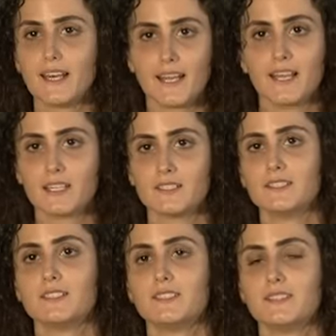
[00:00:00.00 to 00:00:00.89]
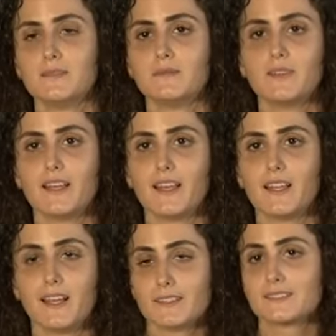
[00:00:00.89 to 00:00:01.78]
ler é,
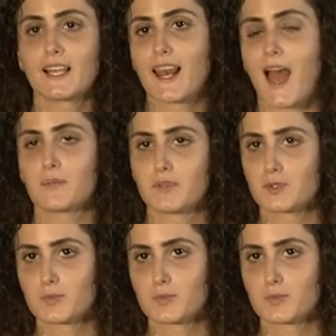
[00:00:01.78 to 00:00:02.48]
ler sem lápis,